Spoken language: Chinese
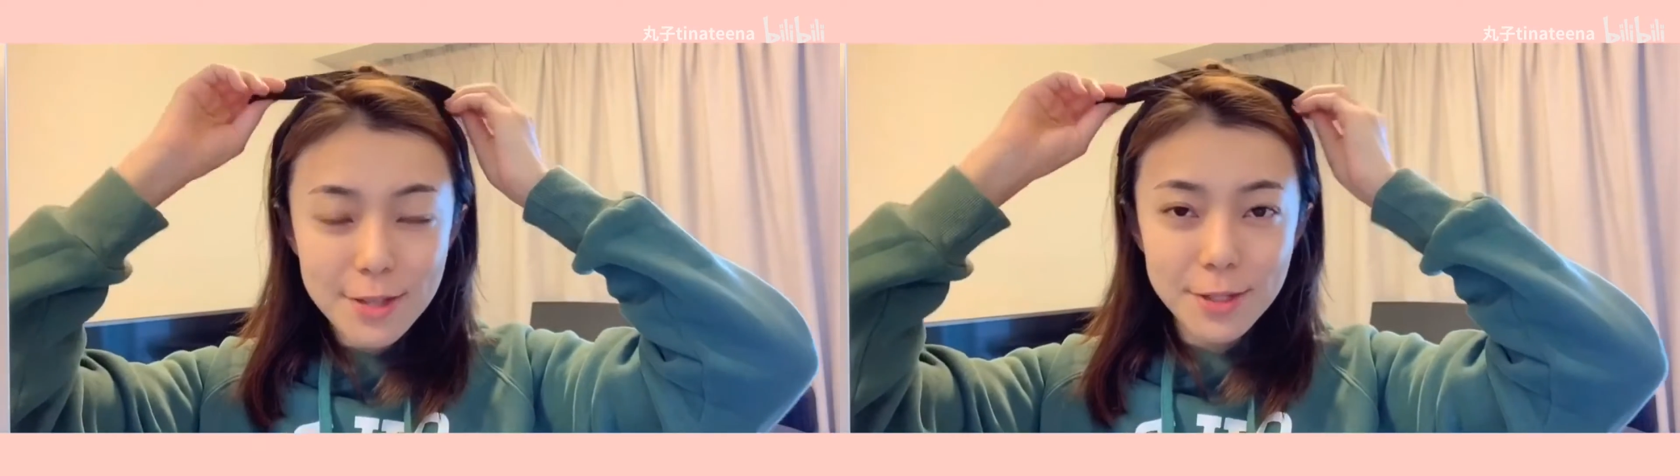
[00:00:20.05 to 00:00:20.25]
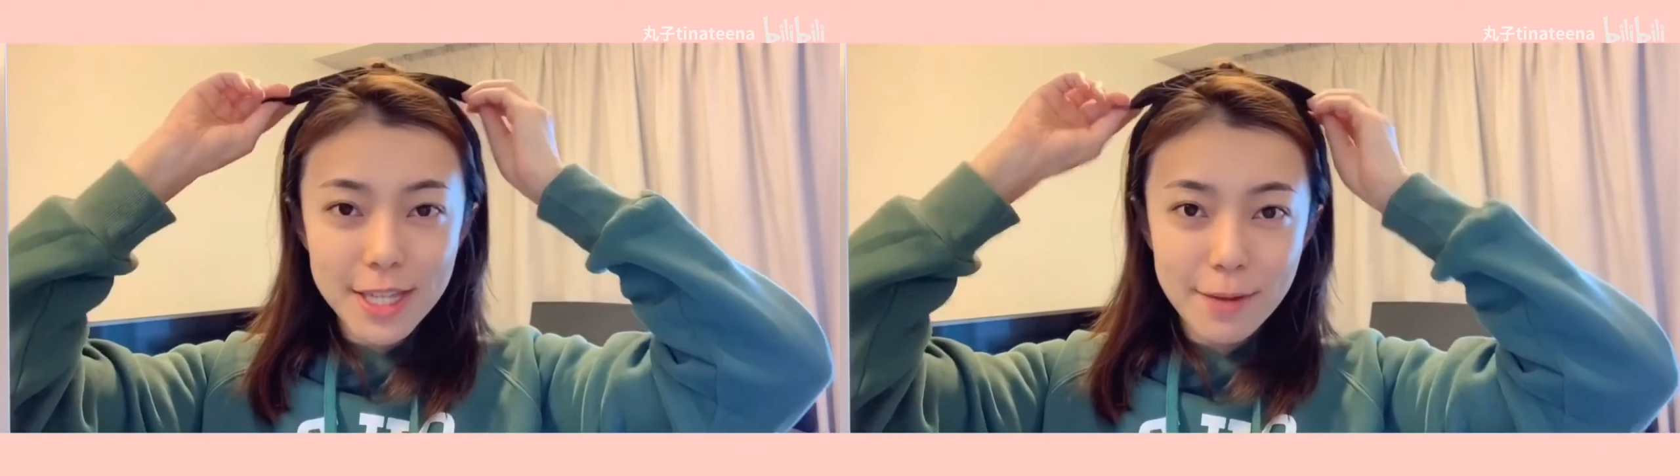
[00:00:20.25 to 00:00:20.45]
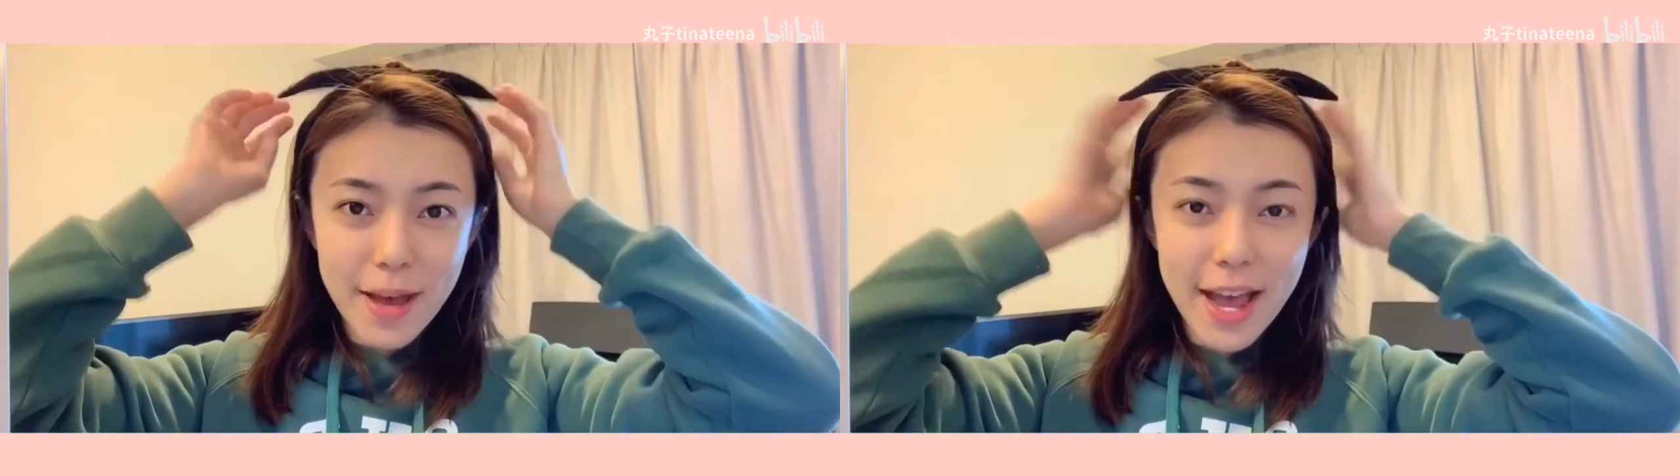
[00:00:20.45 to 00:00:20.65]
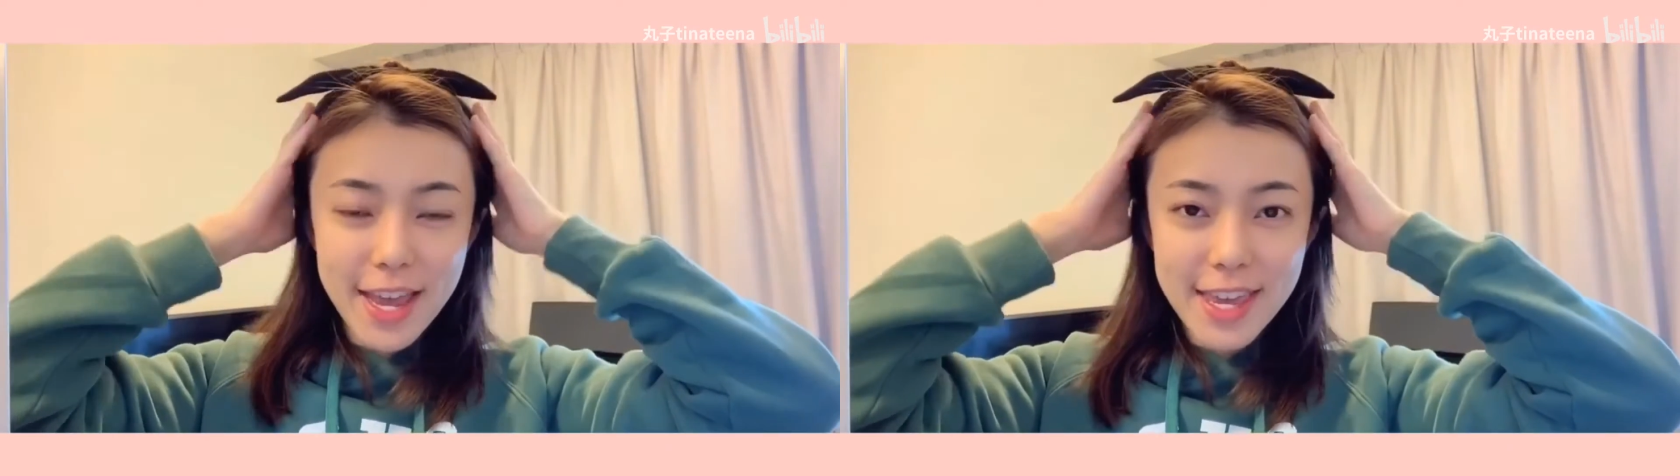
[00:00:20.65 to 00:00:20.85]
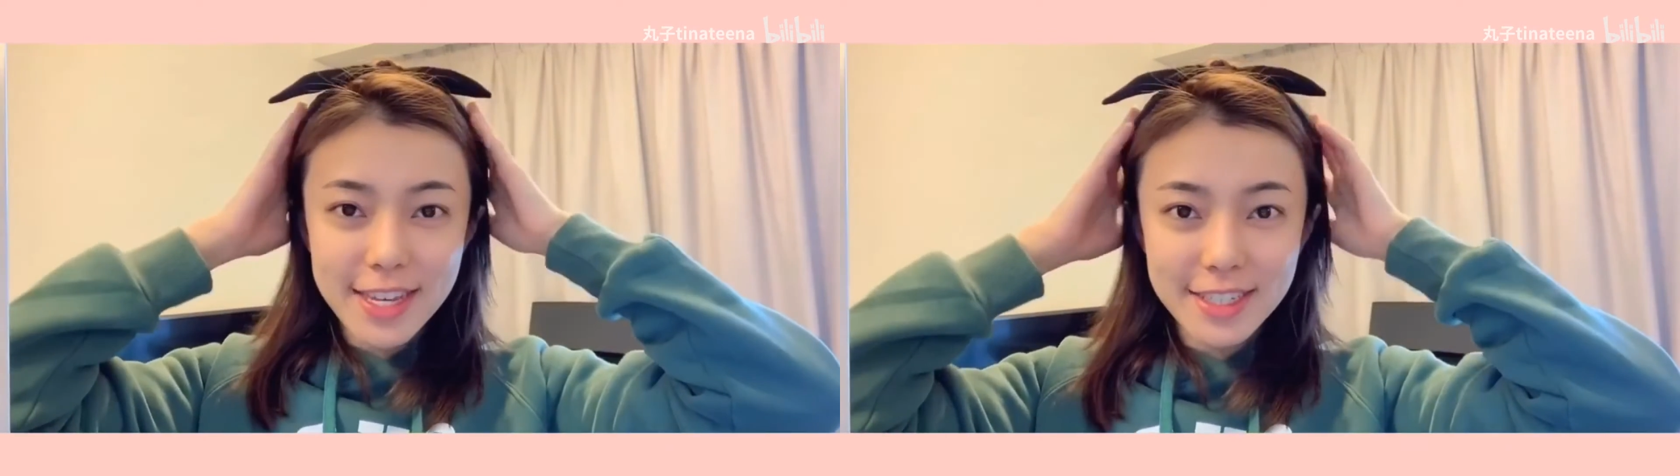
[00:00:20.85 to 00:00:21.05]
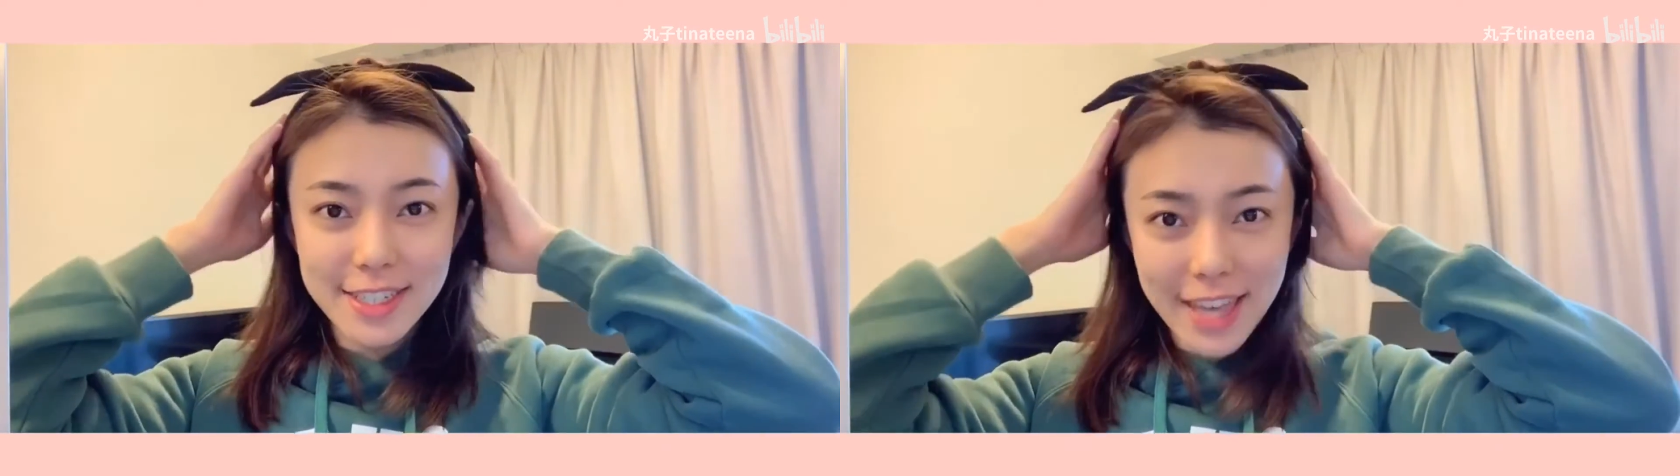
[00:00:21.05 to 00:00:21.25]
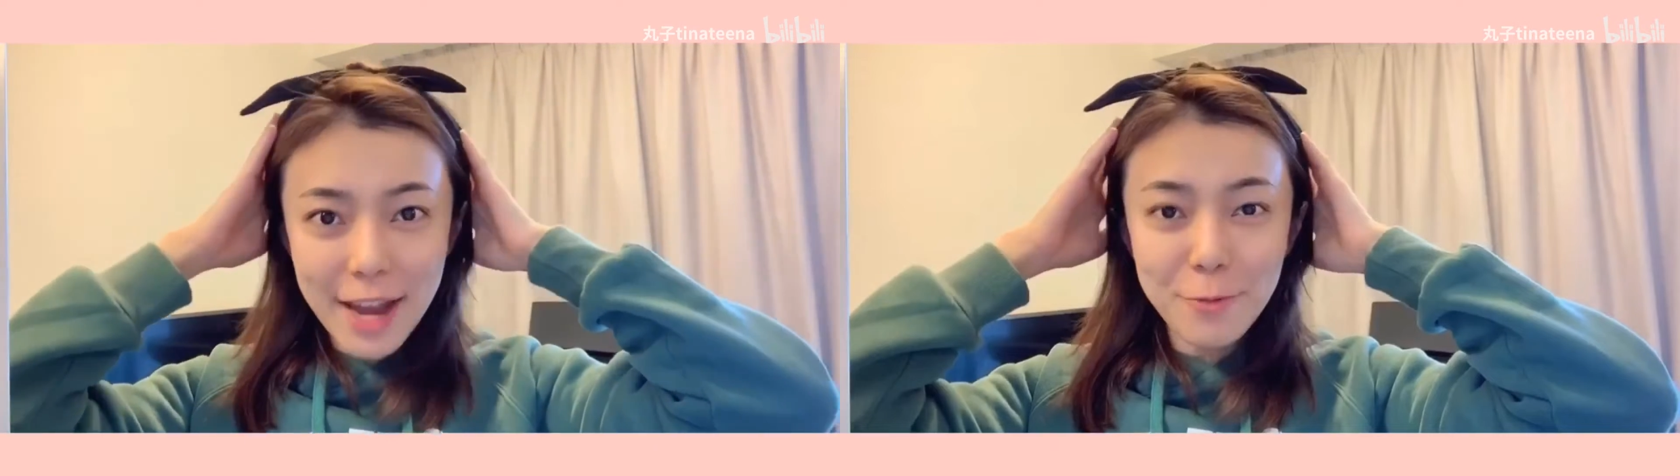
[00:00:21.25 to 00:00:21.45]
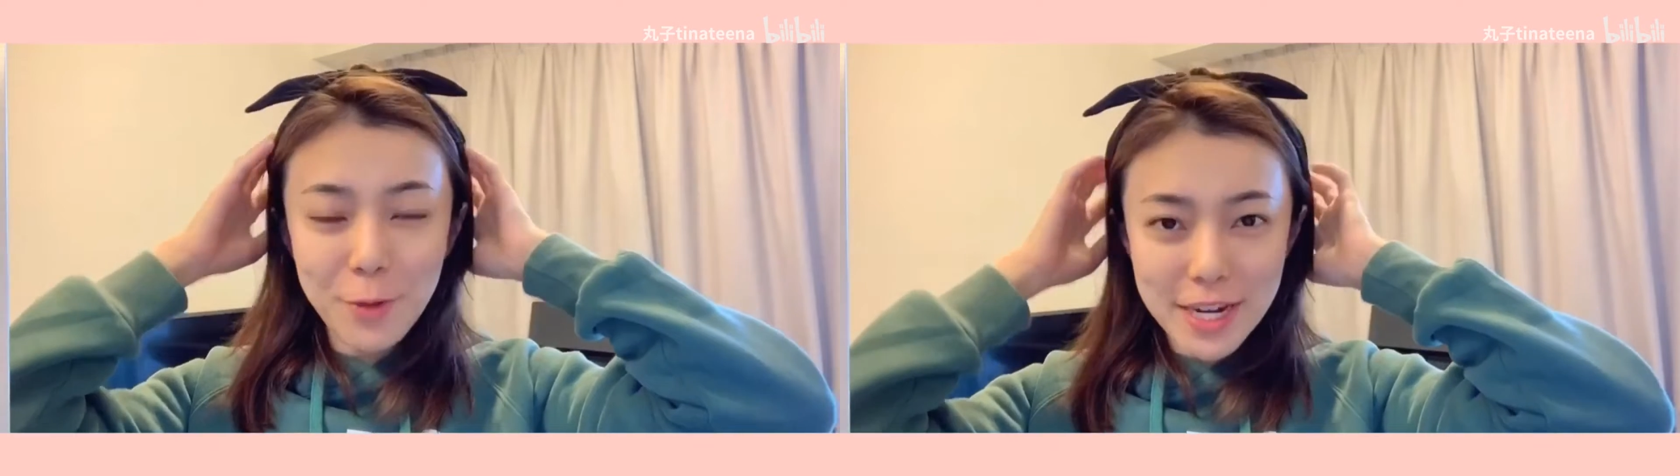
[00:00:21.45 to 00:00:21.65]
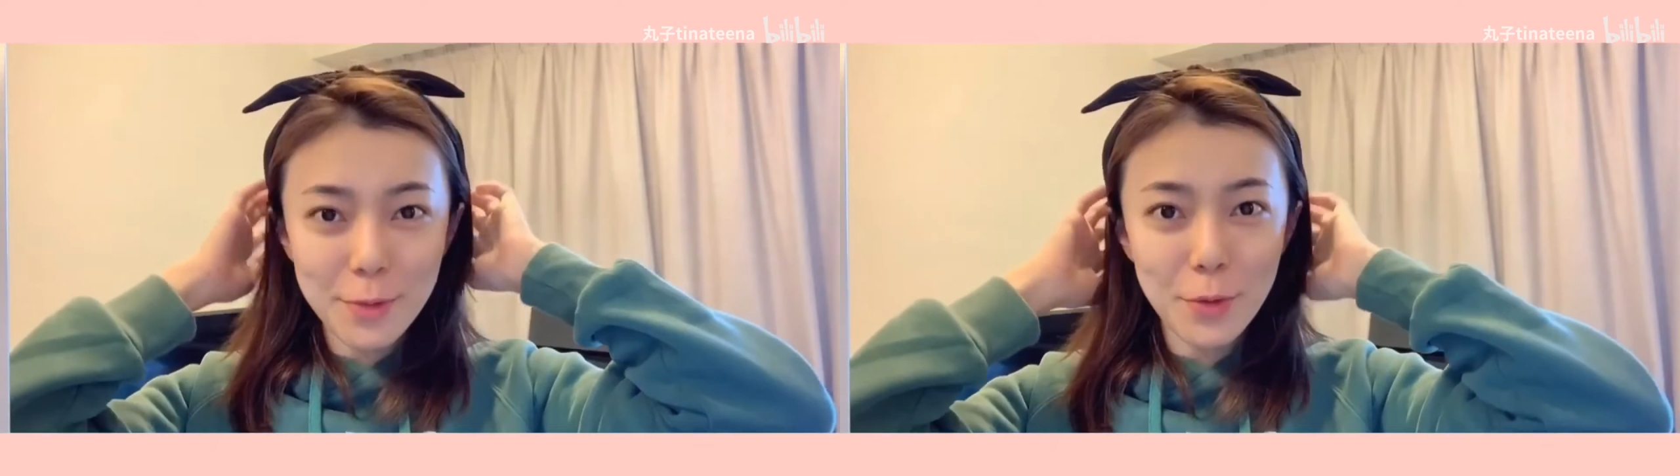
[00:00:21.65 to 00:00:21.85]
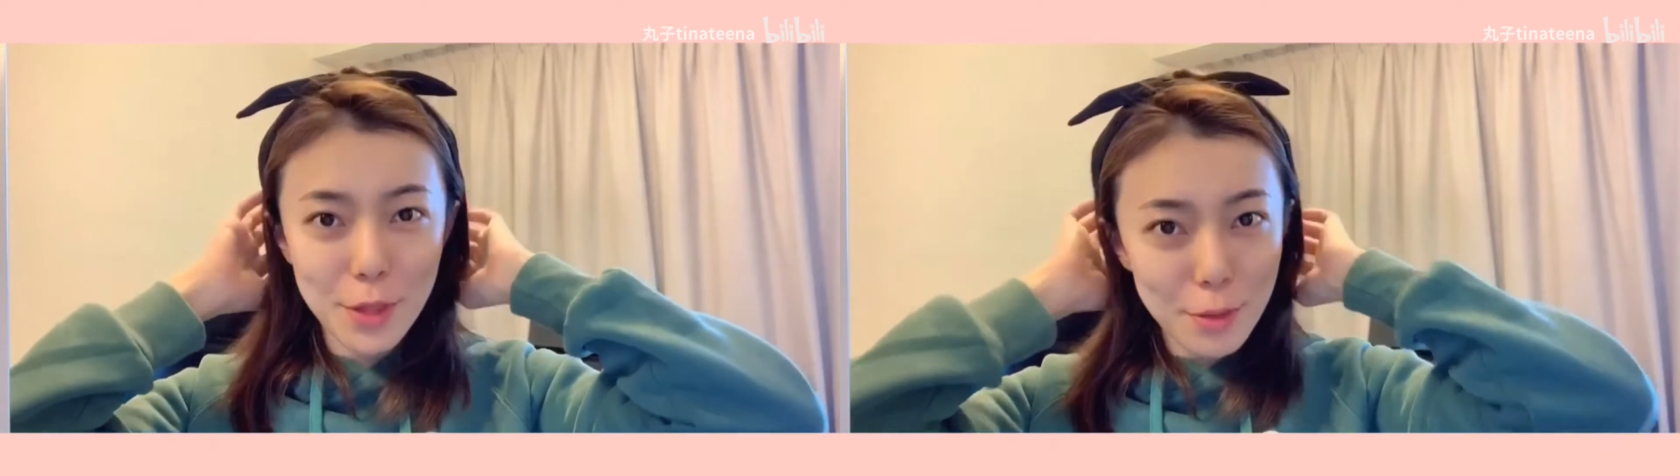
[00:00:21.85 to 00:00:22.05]
就想拍一个 Get Ready
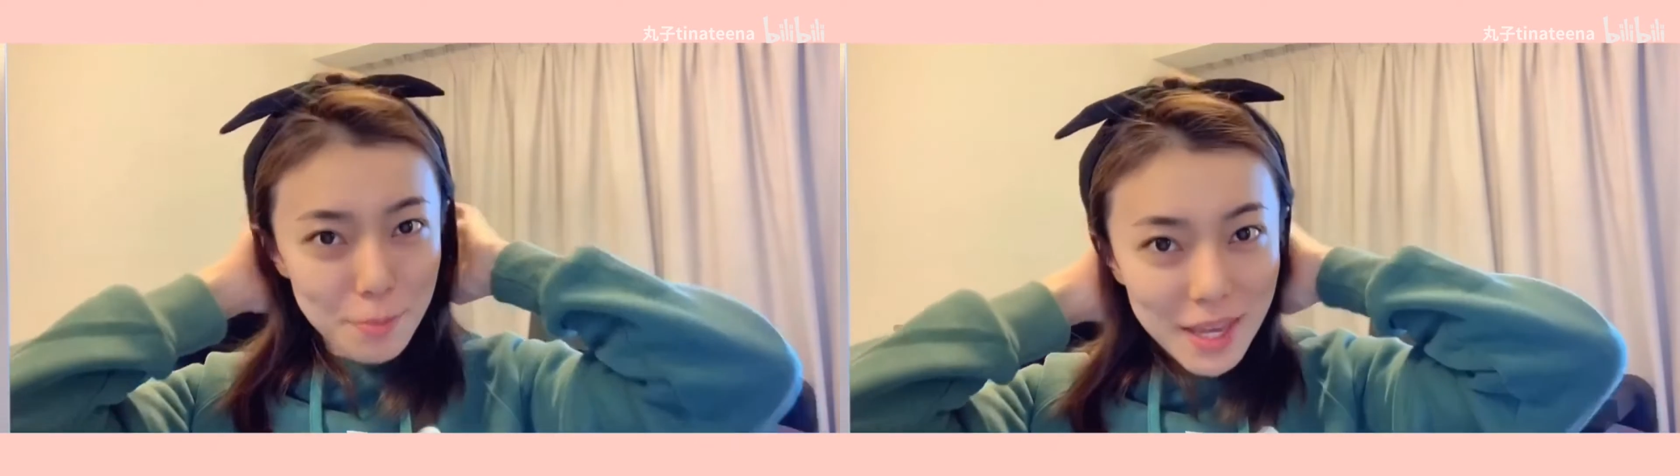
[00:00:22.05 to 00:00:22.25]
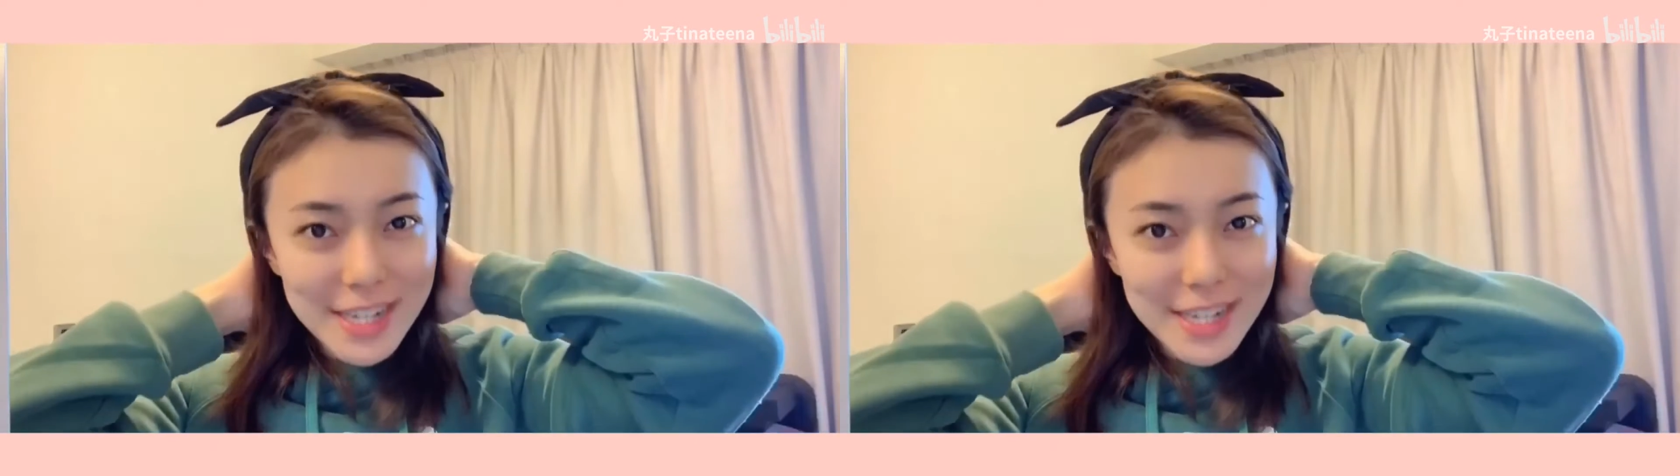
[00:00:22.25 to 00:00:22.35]
with me，